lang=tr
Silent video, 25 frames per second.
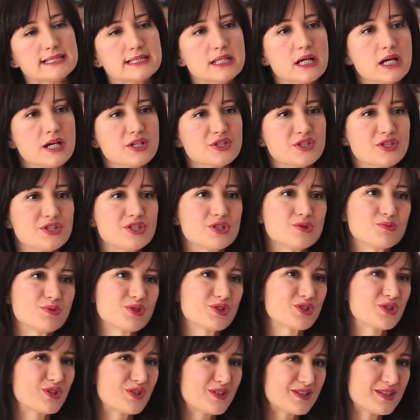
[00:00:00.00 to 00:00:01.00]
sadece iş
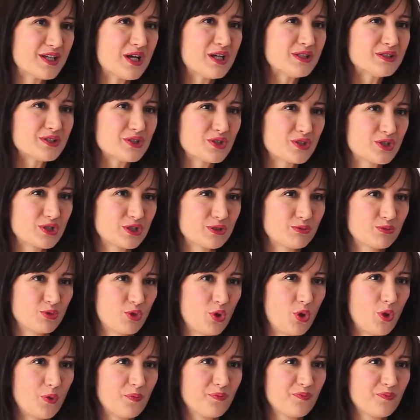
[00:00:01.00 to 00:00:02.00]
başarısı anlaşılmıyor.